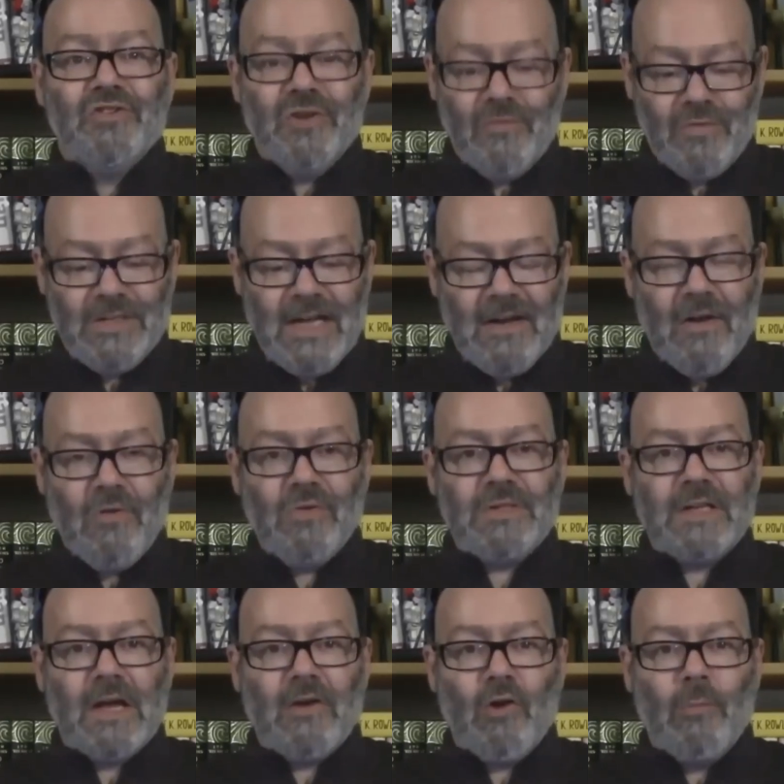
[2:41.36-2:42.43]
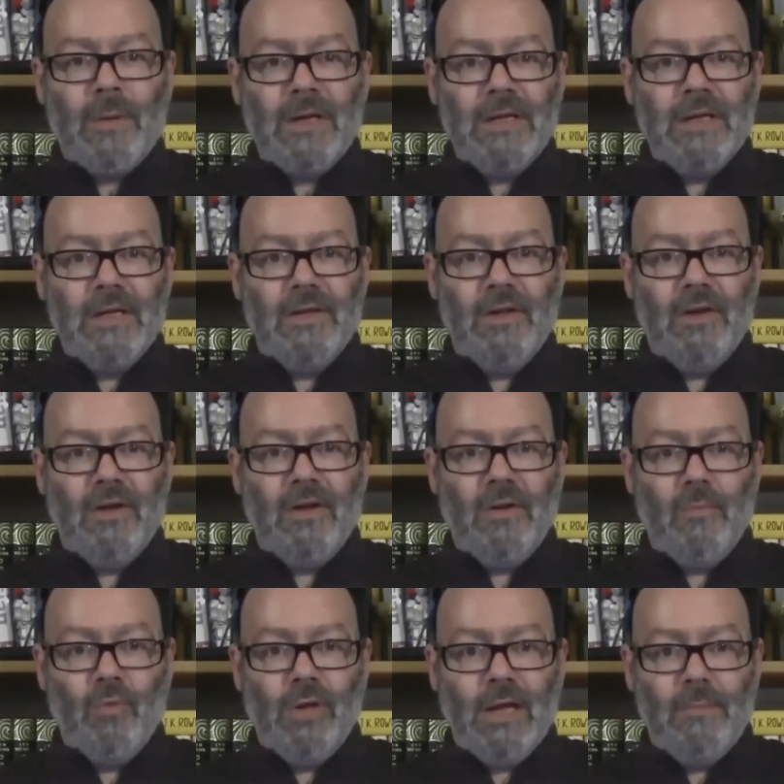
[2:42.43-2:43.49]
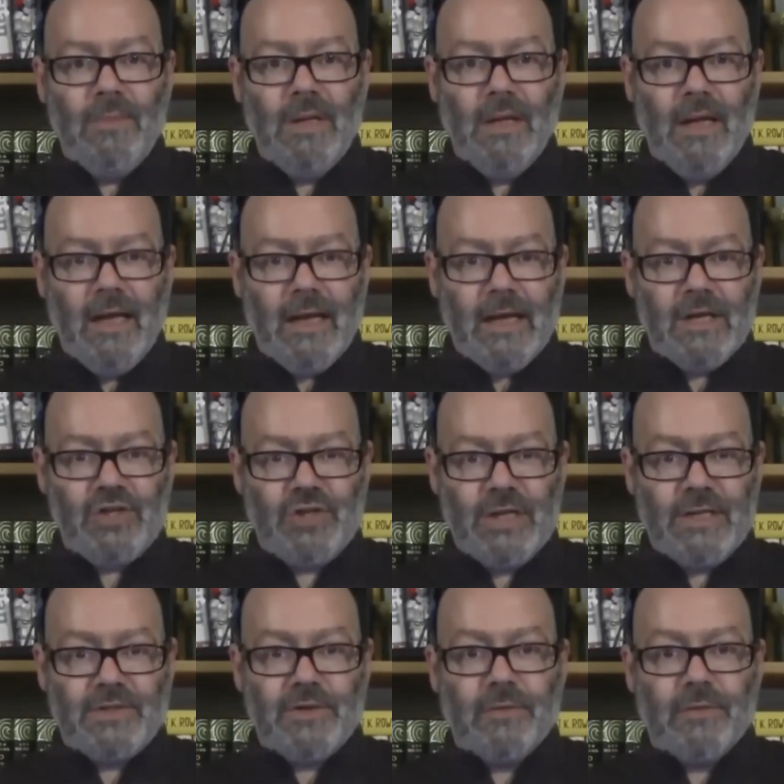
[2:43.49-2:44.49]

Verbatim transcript: Je vous annonce qu'en compagnie de mon ami Eric G.